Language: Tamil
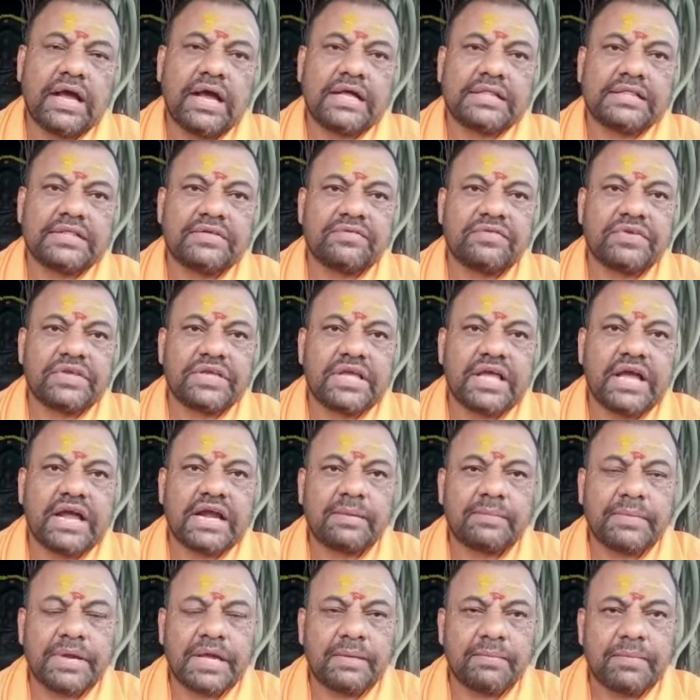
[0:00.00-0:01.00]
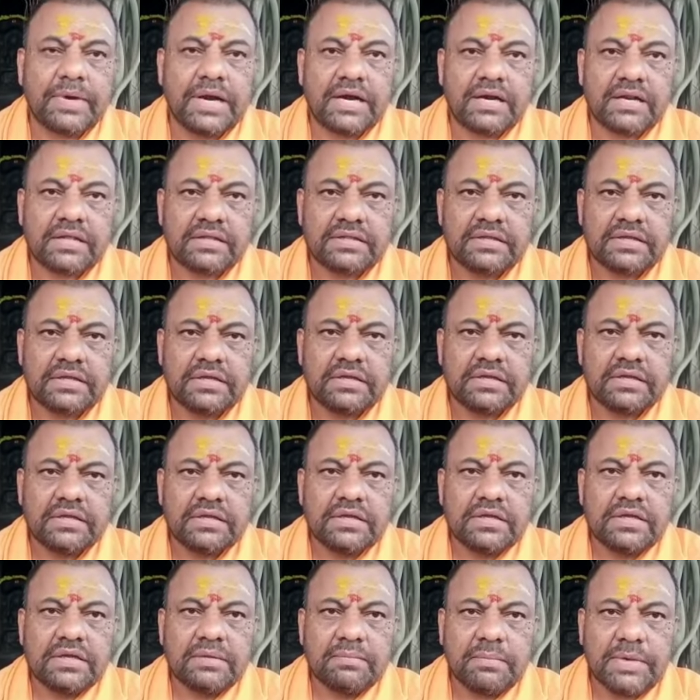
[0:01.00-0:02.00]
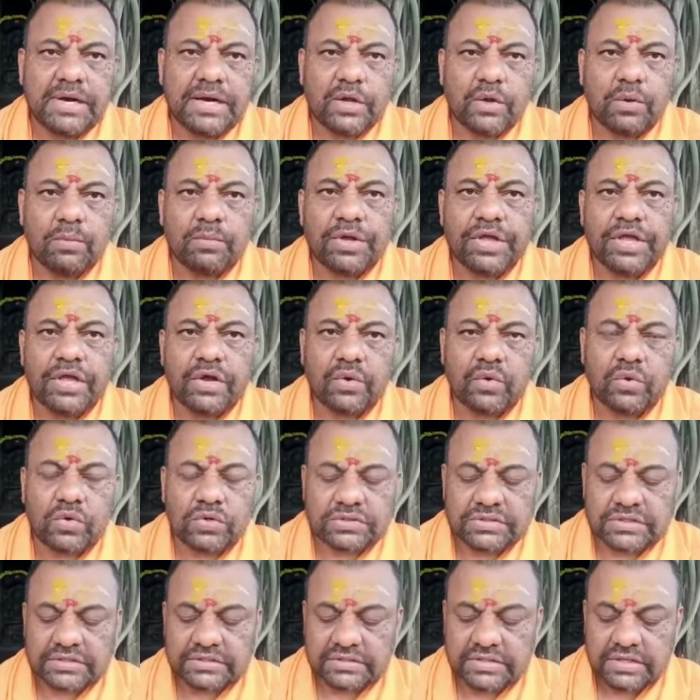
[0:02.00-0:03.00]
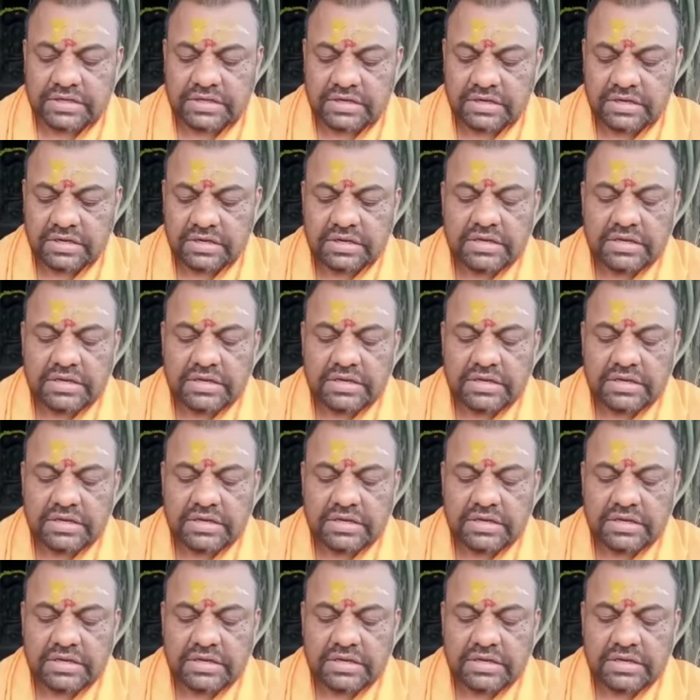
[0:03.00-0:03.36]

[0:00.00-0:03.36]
அந்த விஞ்ஞானமயமானது மனோமய கோஷத்தில்